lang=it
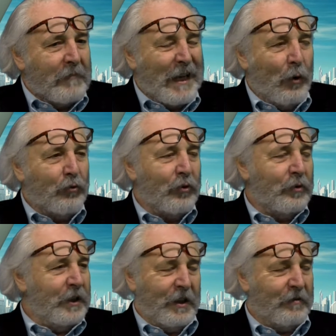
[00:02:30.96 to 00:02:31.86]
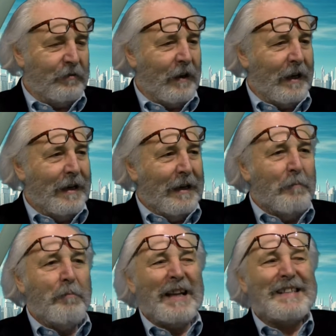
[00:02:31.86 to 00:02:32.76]
che lo soddisfa
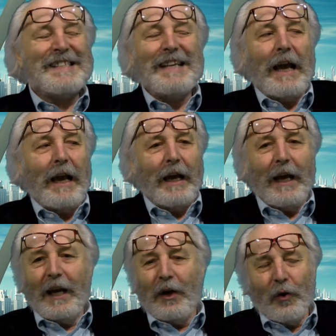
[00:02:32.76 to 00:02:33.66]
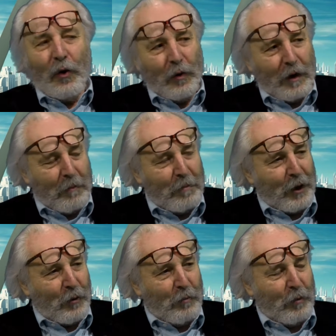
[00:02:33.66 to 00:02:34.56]
per sé e non
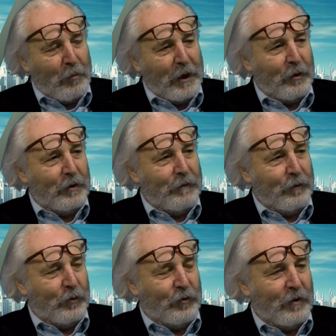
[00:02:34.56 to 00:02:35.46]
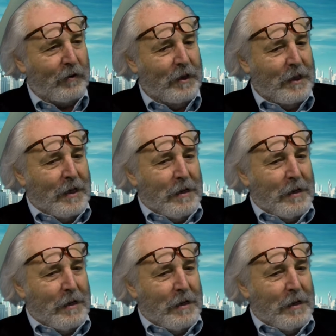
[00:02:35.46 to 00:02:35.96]
per un pubblico diffuso,